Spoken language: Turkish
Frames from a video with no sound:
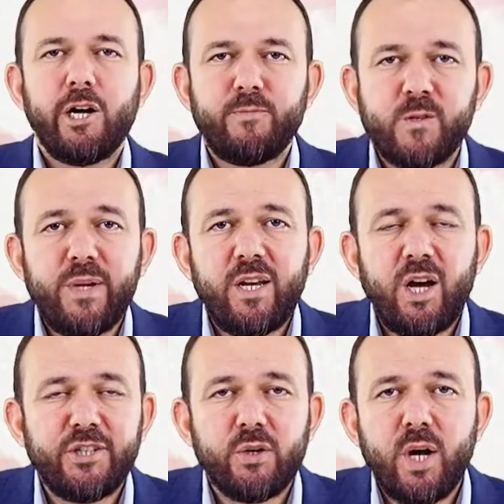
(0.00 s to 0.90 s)

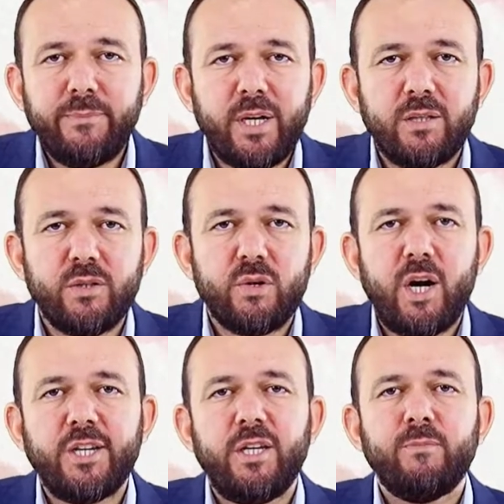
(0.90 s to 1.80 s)

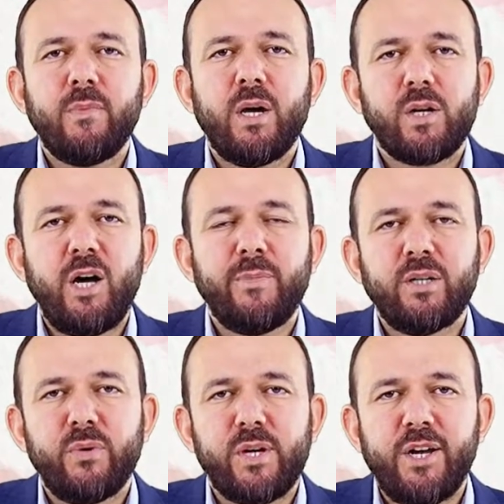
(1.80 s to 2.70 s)
Bismillahirrahmanirrahim.
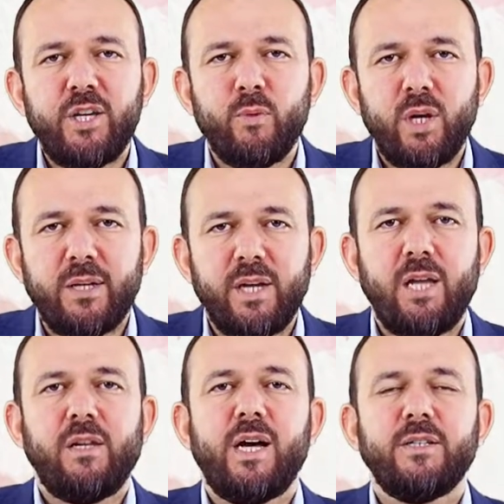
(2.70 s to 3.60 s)
Rahman ve Rahim olan
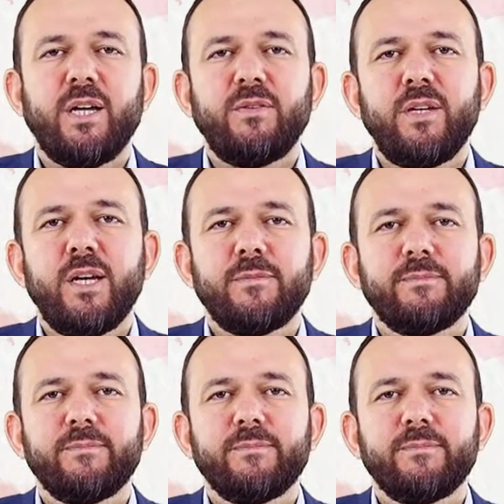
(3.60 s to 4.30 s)
Allah'ın adıyla.